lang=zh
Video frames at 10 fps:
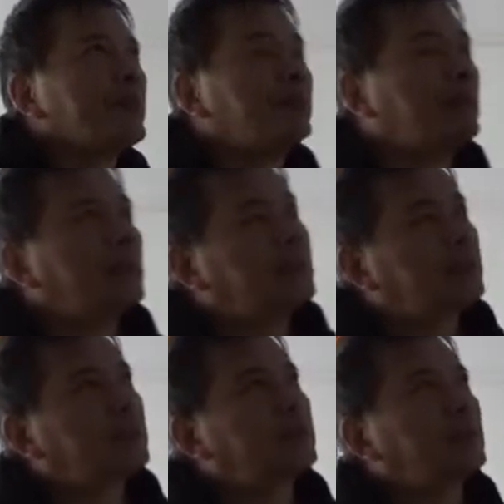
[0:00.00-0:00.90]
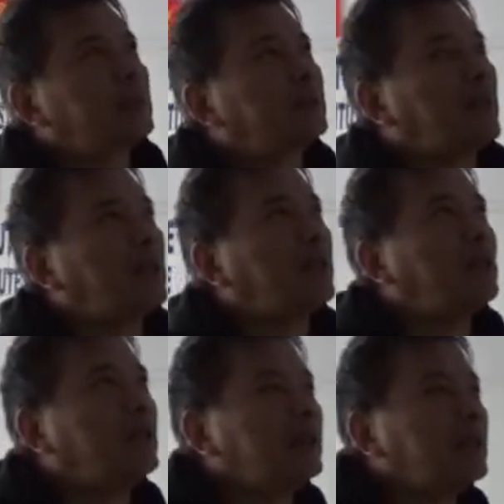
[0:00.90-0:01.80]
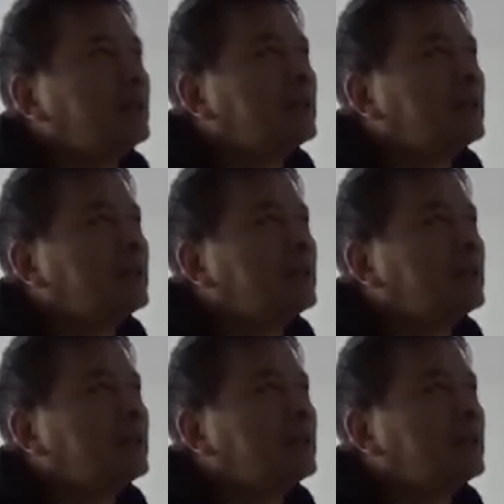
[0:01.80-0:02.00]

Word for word: 然后这个时候他就把那个。